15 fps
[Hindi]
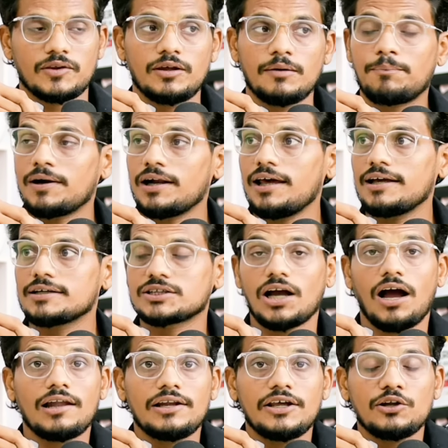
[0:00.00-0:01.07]
कि बड़े
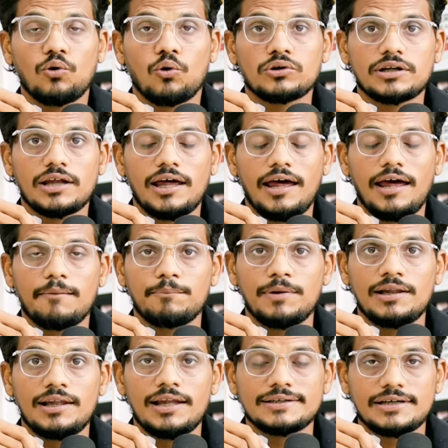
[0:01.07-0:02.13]
शालीन होते हैं
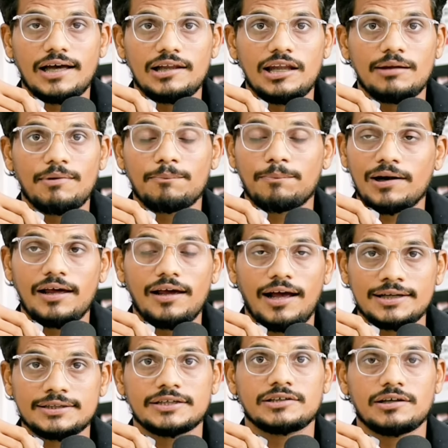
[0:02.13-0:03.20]
मिलने चालने में बड़े
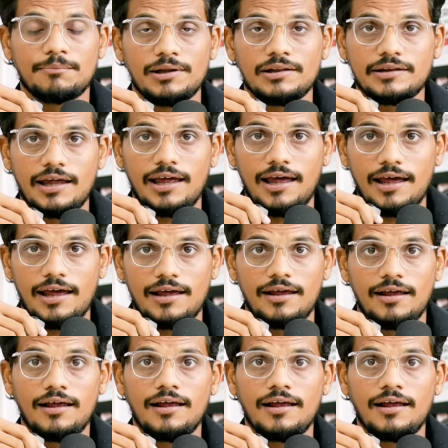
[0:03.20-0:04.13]
अच्छे से मिलते हैं